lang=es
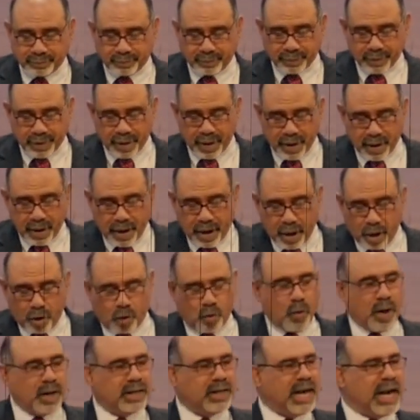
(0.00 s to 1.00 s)
¿Cuál de
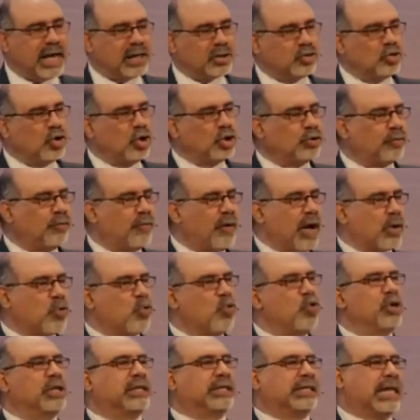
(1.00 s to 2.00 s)
las dos
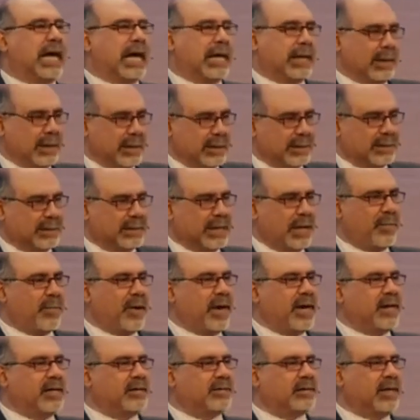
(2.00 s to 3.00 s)
facultades debe ir
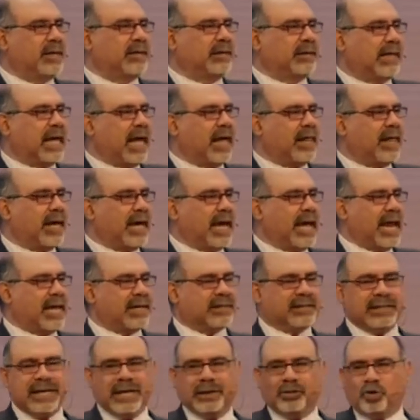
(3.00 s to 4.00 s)
sentada en el asiento
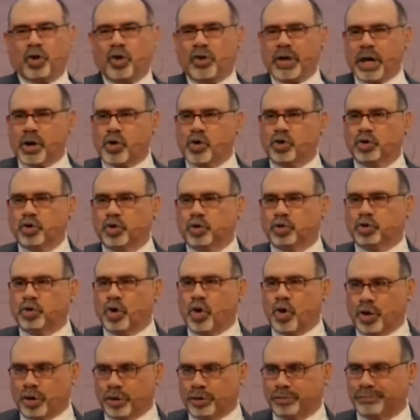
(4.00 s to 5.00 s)
del conductor?
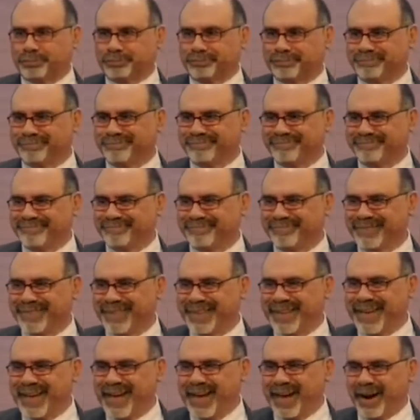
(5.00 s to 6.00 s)

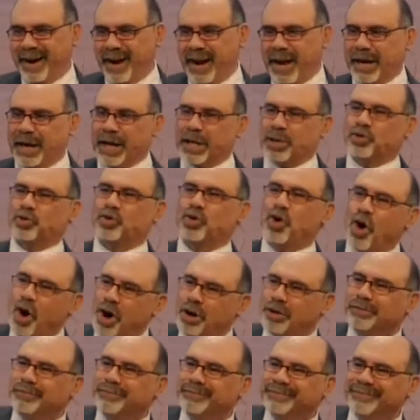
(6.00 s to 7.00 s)
¿La razón
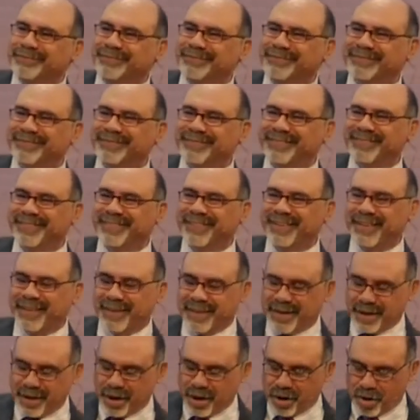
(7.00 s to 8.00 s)

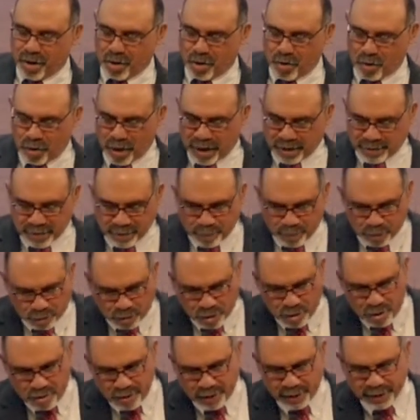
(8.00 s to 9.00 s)
o las
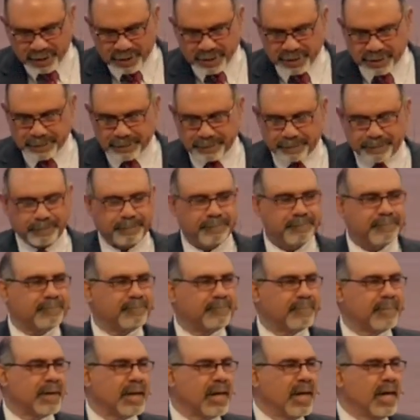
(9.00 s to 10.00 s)
emociones?
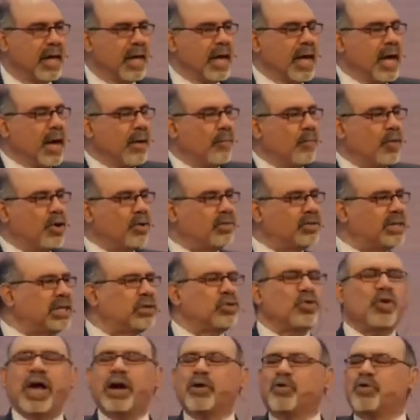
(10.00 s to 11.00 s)
Bueno, esas son algunas
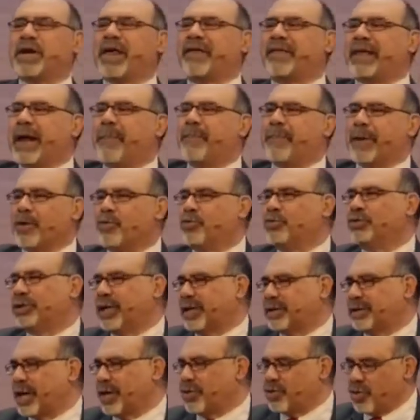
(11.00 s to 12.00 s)
de las preguntas que yo
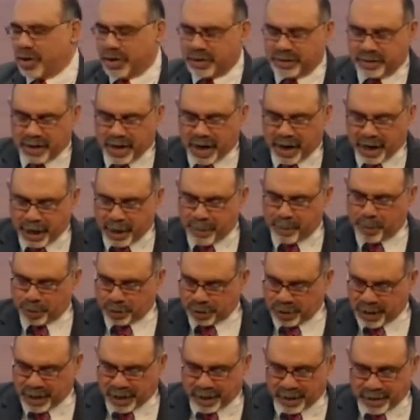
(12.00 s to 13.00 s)
quisiera responder en
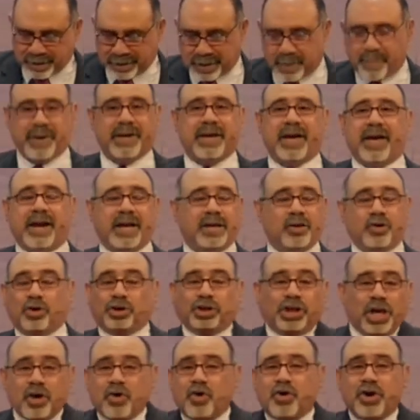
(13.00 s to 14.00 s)
esta mañana y no tengo
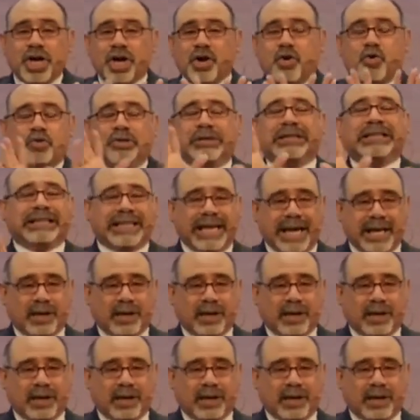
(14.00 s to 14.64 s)
ningún texto